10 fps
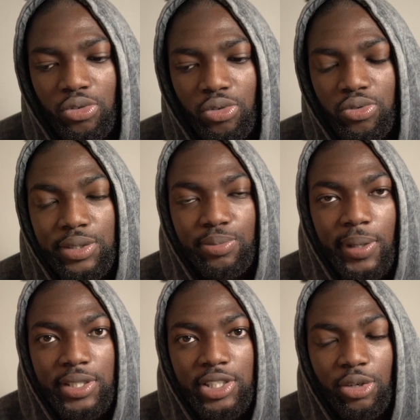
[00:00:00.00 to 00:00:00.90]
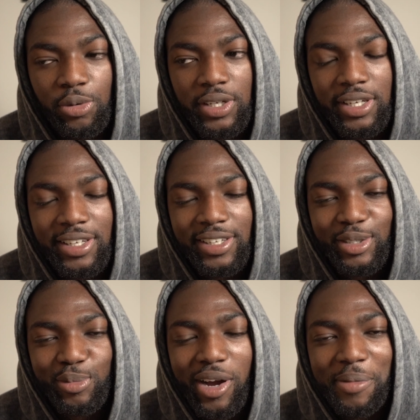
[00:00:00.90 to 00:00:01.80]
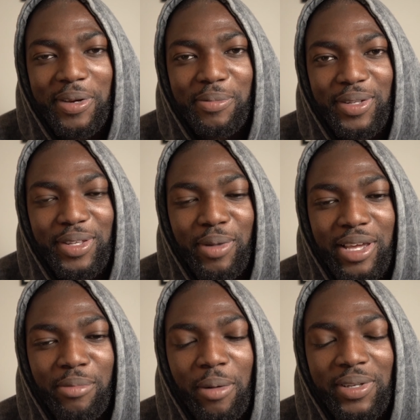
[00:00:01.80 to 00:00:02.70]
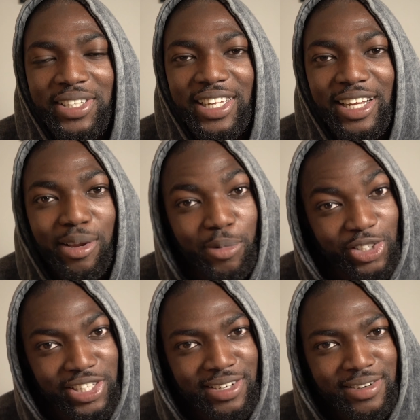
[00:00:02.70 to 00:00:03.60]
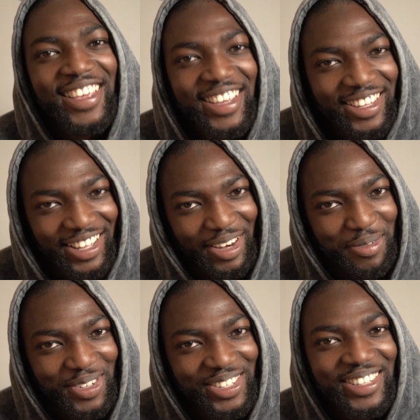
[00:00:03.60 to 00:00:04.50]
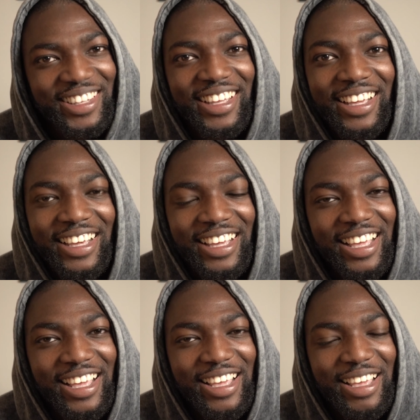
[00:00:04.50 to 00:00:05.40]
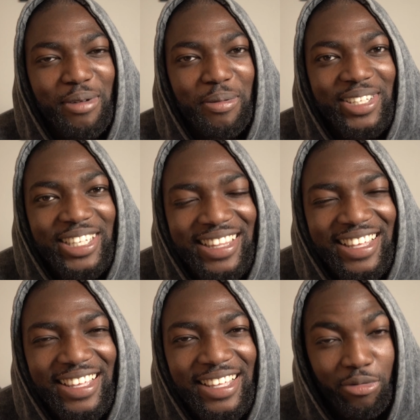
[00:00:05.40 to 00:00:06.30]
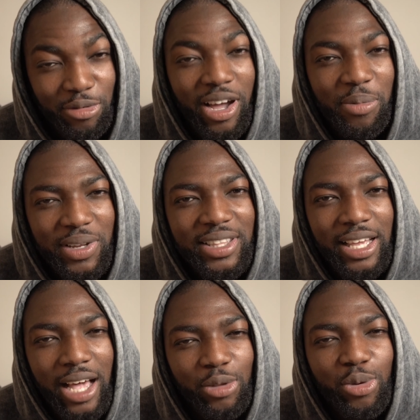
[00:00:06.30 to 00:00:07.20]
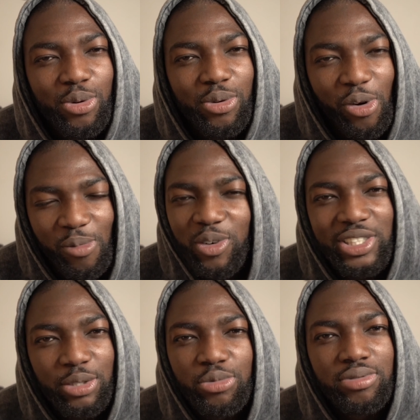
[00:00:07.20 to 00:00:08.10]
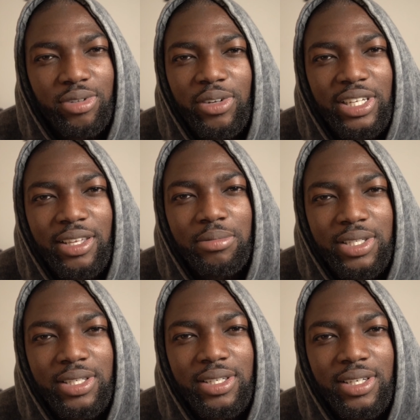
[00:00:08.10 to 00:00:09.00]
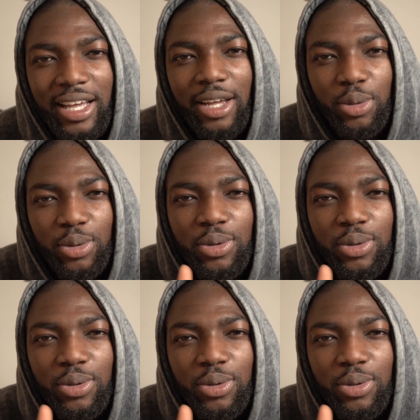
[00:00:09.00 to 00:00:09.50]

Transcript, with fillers: Du coup, je suis parti chez lui et je me rappelle, il m'a passé des clémentines, des clémentines et il m'a passé des. Vous vous rappelez des gâteaux qu'on mangeait tous quand on était petits Les gâteaux